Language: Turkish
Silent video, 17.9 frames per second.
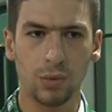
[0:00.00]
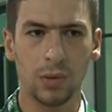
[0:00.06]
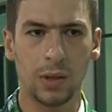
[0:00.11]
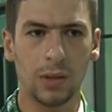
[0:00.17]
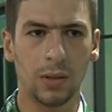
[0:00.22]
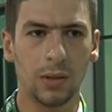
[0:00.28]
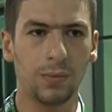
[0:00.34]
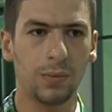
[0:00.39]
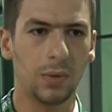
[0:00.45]

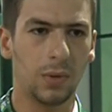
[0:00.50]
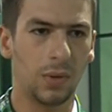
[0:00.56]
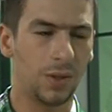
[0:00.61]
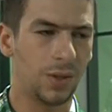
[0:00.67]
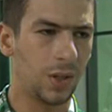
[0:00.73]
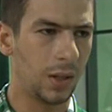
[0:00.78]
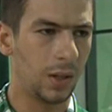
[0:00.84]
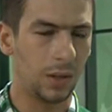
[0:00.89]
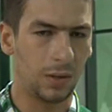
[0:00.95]
uyanıp
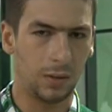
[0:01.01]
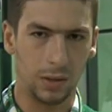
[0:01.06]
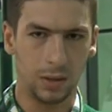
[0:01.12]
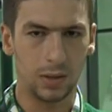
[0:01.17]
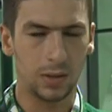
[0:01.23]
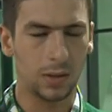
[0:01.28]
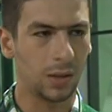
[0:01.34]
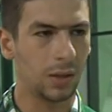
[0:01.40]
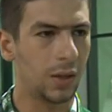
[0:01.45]
işe
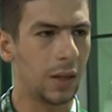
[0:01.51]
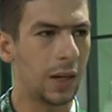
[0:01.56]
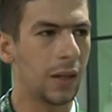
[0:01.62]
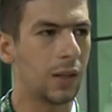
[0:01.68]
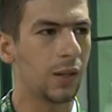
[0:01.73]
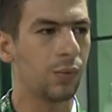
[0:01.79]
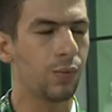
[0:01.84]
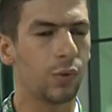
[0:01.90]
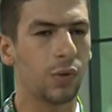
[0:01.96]
gittik,
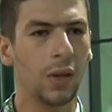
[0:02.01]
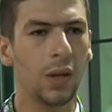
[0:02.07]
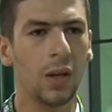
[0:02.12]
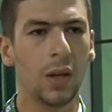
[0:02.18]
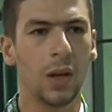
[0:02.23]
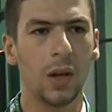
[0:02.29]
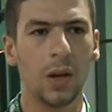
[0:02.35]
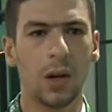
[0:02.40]
geldik buraya.